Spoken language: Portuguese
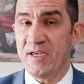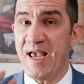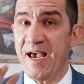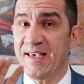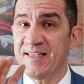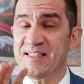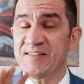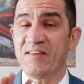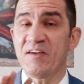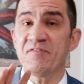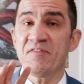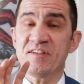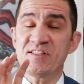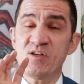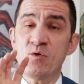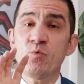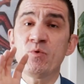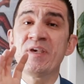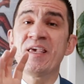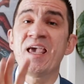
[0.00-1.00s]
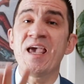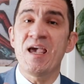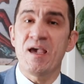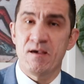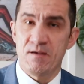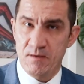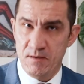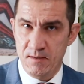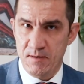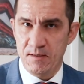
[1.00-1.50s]
E aí você vai fazer o
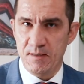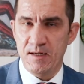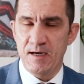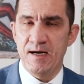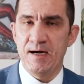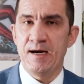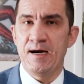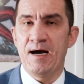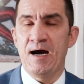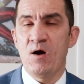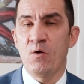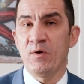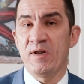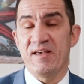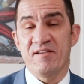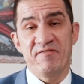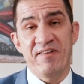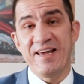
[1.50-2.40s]
que ah, ao ler?